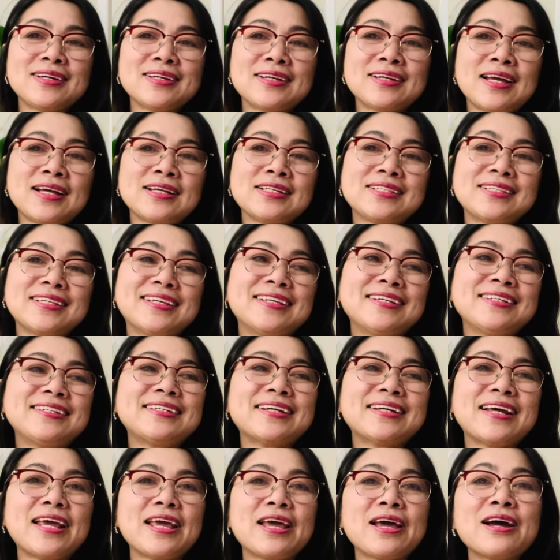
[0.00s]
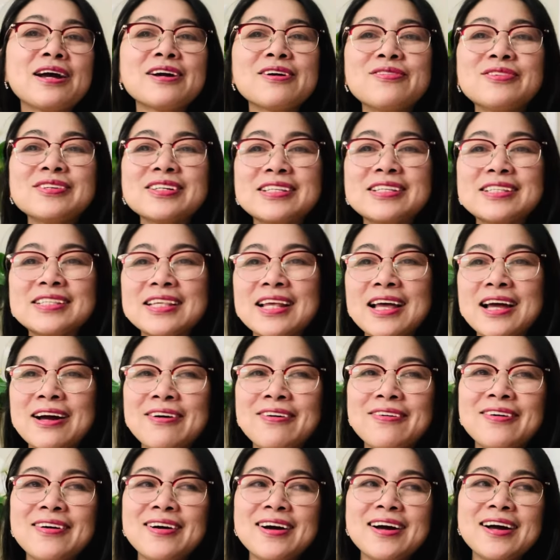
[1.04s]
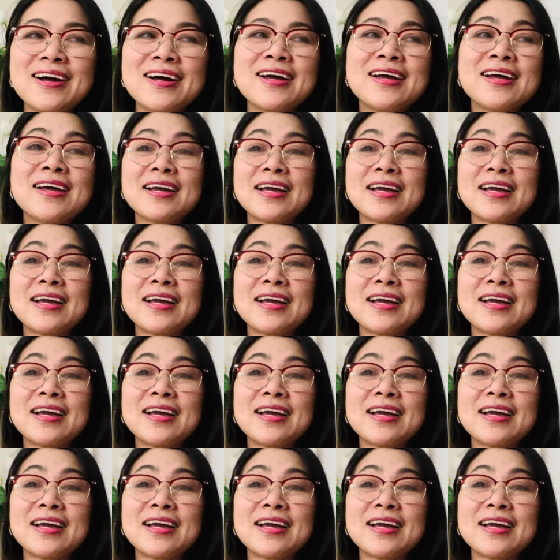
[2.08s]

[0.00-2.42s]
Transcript: ca sĩ trẻ ngôi sao ờ,